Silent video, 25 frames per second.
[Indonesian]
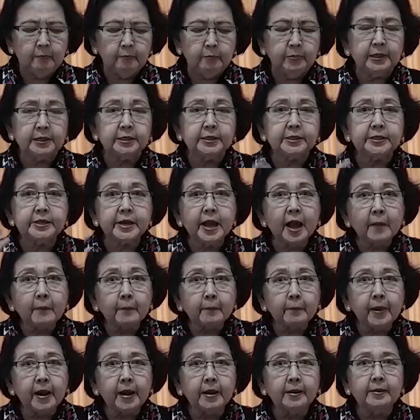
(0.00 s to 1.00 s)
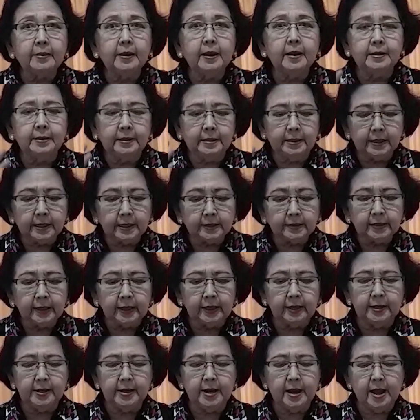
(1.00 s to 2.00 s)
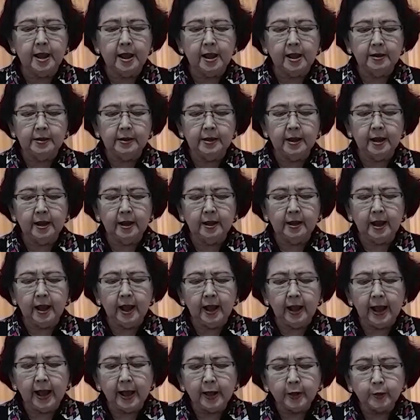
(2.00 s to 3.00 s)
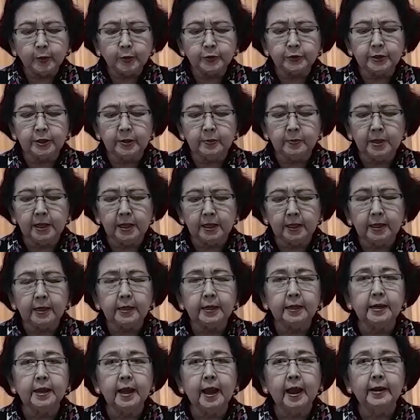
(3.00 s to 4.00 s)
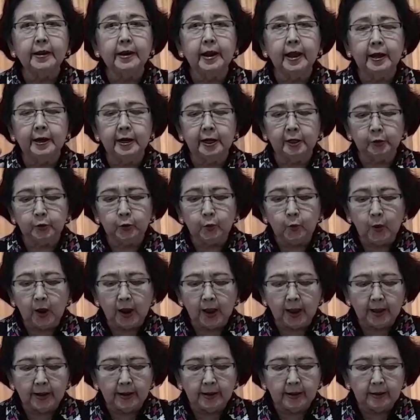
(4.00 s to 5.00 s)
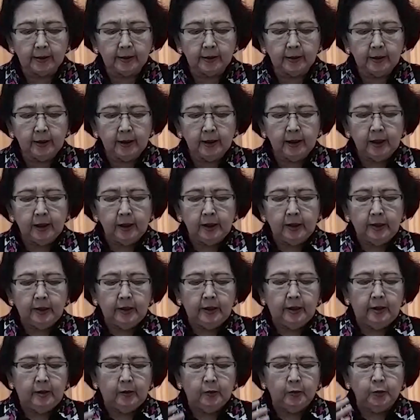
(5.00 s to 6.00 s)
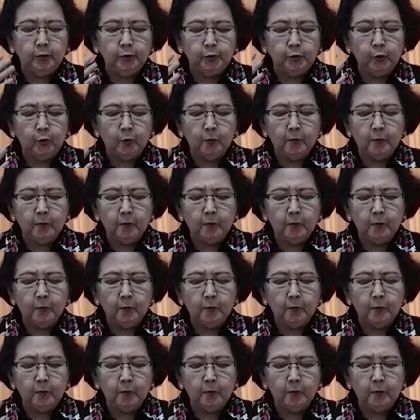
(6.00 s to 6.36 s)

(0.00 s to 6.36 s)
Persiapan dan kriteria yang harus dimiliki anak-anak Tuhan untuk